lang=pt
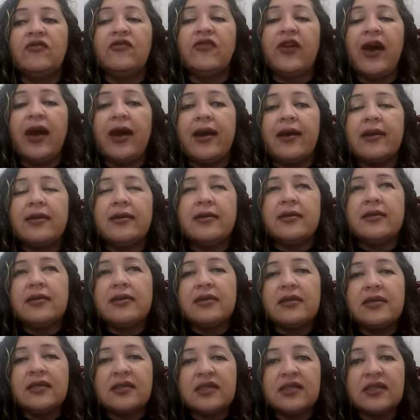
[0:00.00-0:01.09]

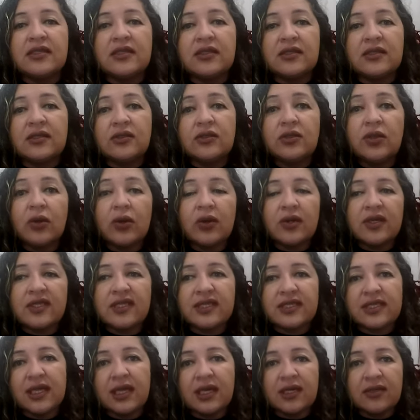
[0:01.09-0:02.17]
Faz
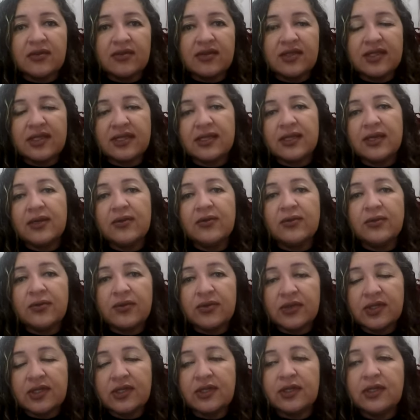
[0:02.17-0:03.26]
12 anos que eu
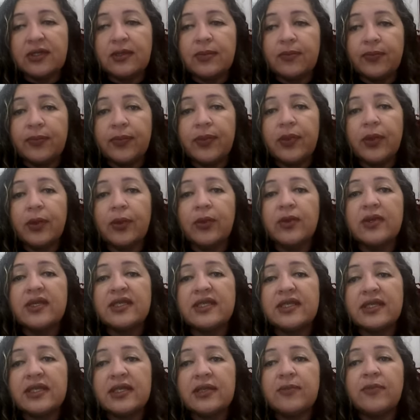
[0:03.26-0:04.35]
uso, que eu
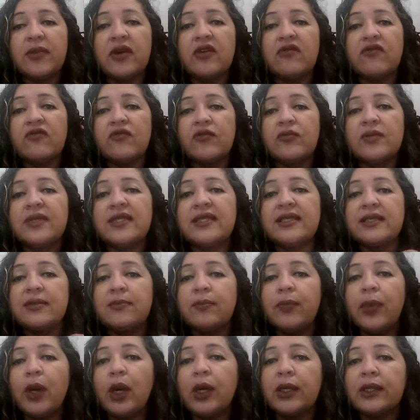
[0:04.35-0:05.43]
conheci perfumes
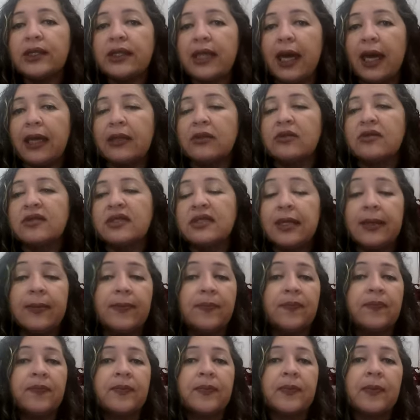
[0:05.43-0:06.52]
importados, né?
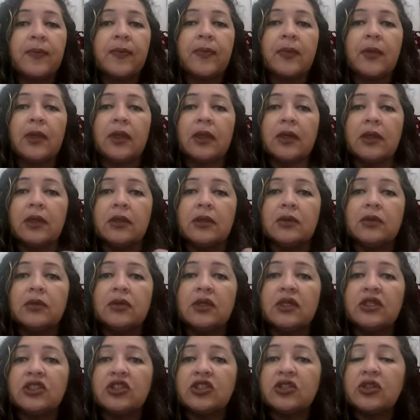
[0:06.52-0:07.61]

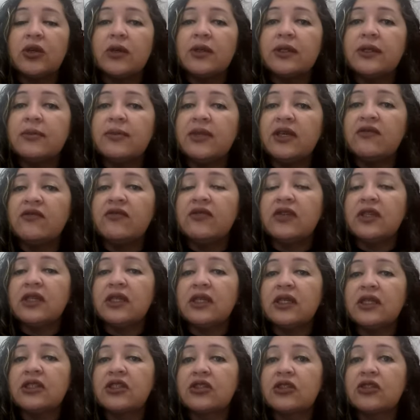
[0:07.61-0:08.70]
Durante toda a minha
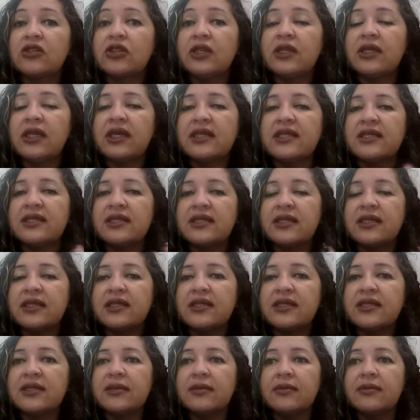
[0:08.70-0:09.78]
vida, acho que eu já nasci
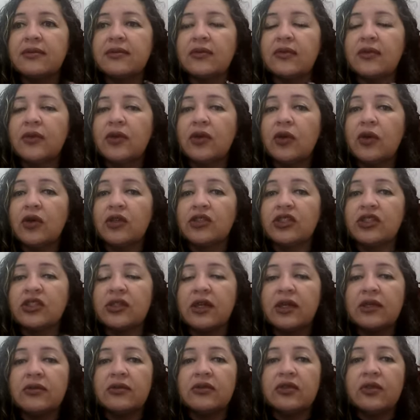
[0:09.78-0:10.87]
assim,
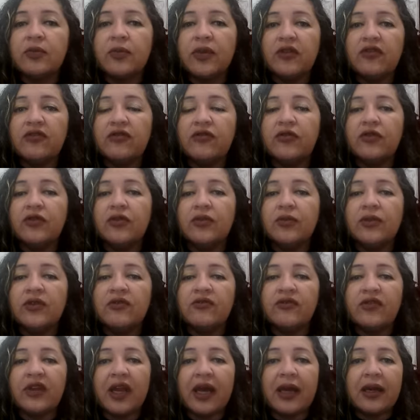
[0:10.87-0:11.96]
gostando de perfume,
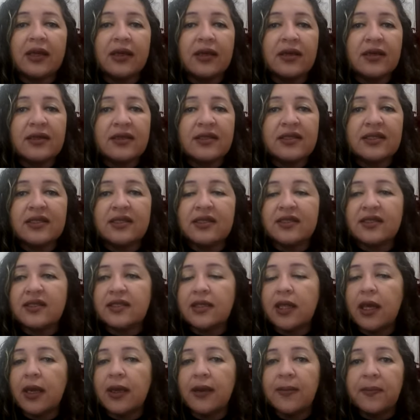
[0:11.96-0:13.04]
fragrâncias,
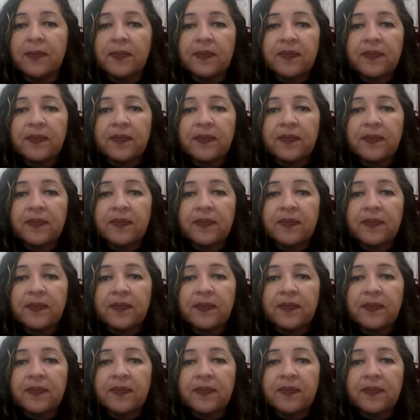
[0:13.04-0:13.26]
né?